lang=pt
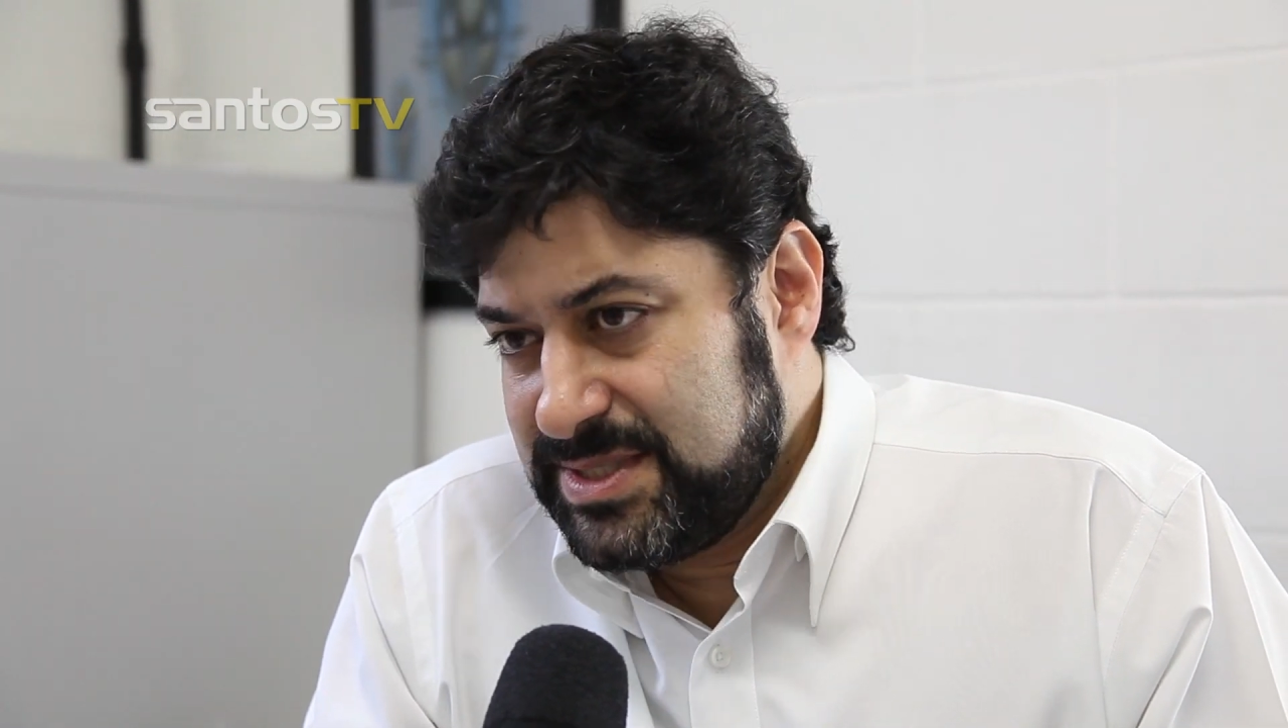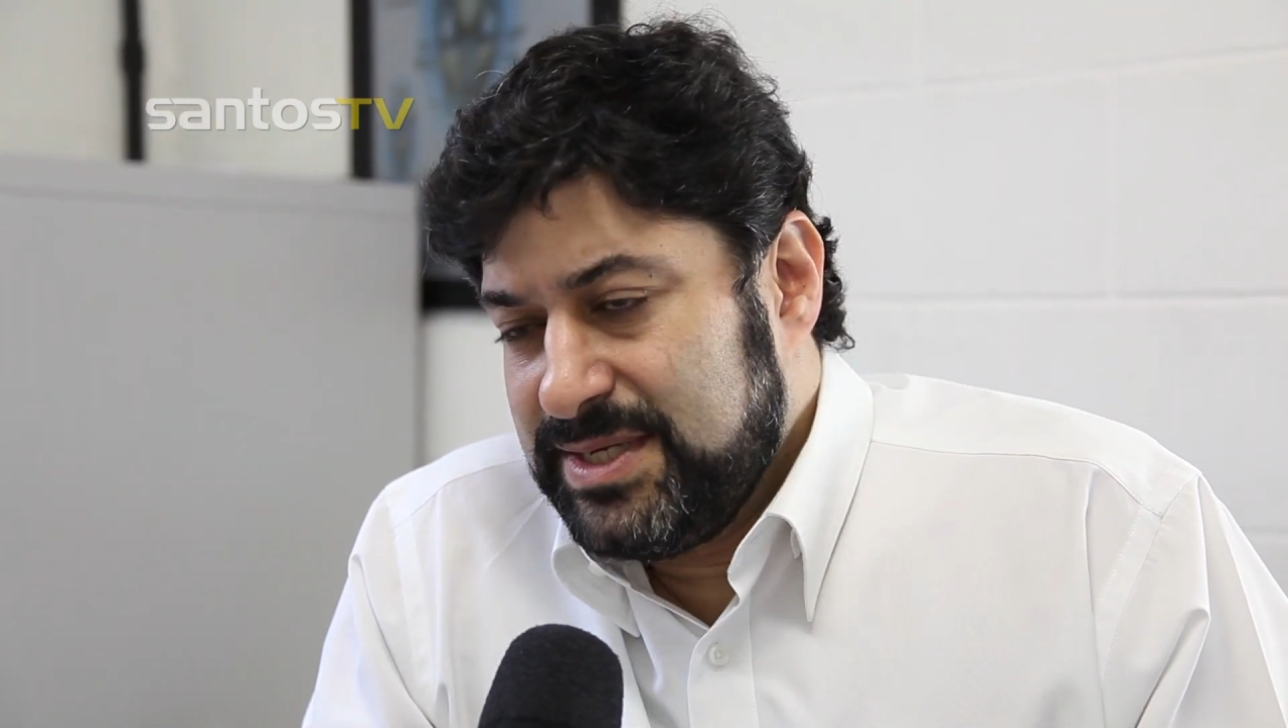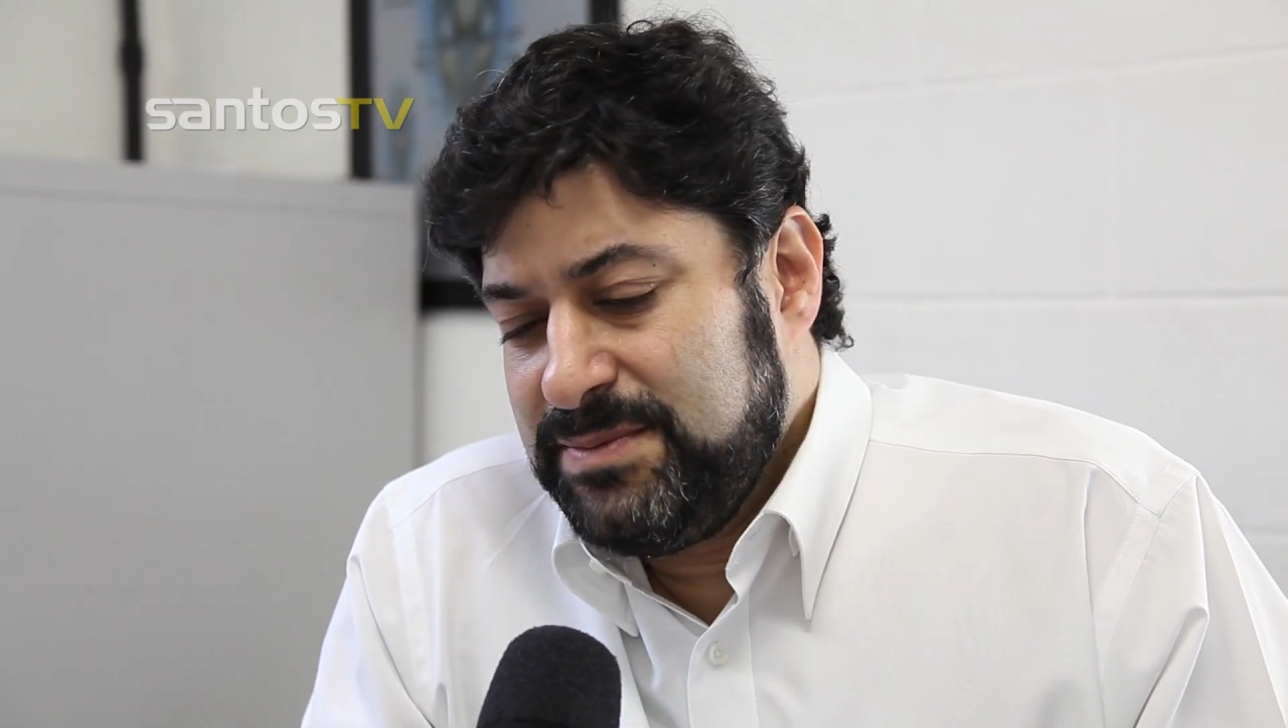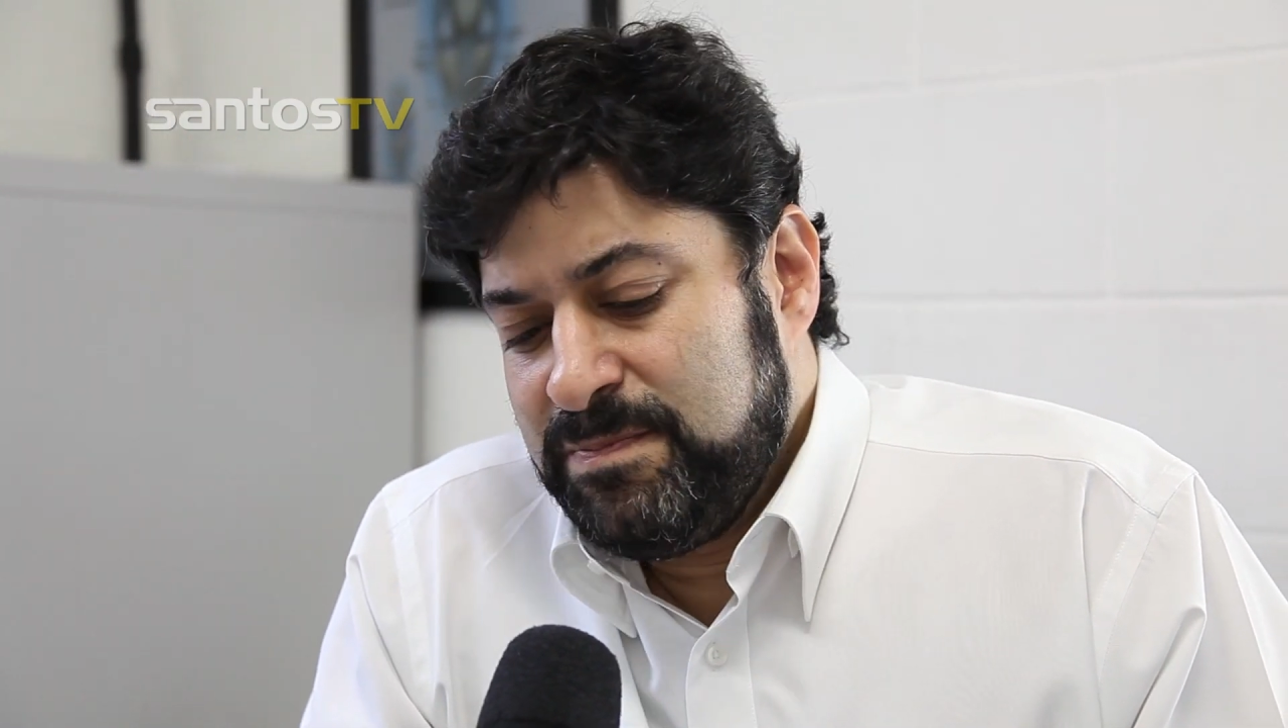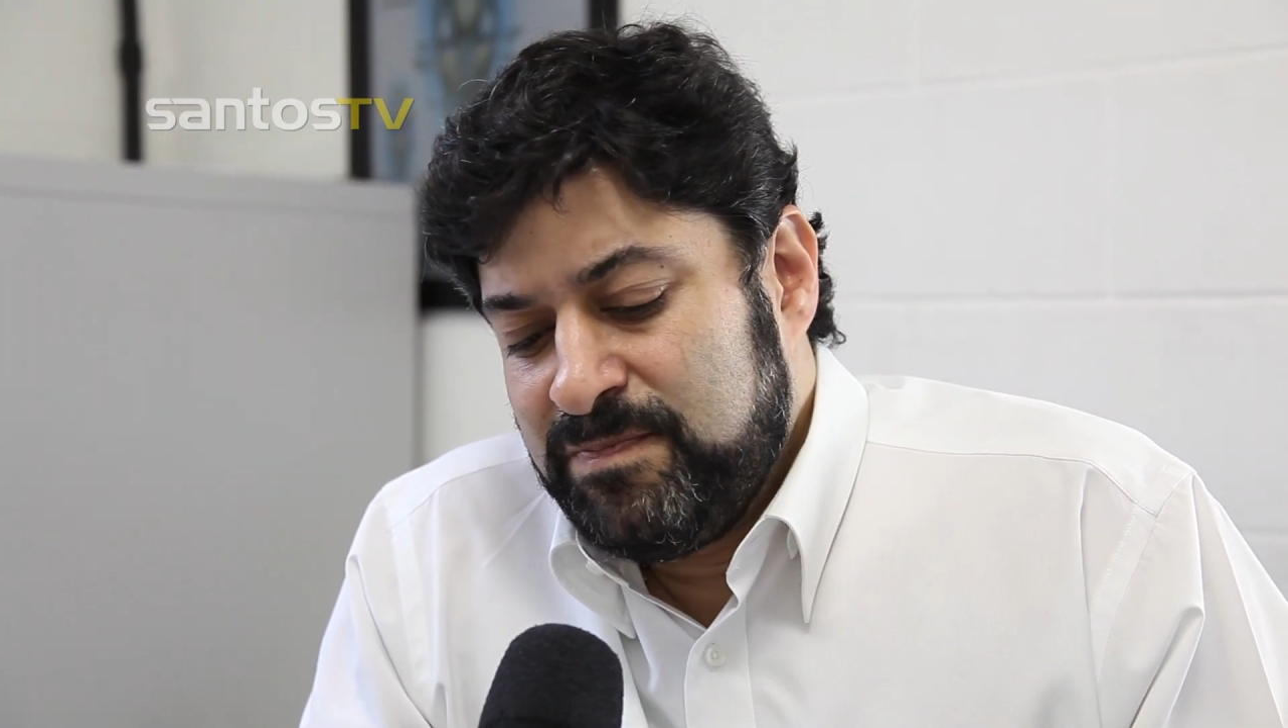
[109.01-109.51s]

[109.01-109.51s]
né?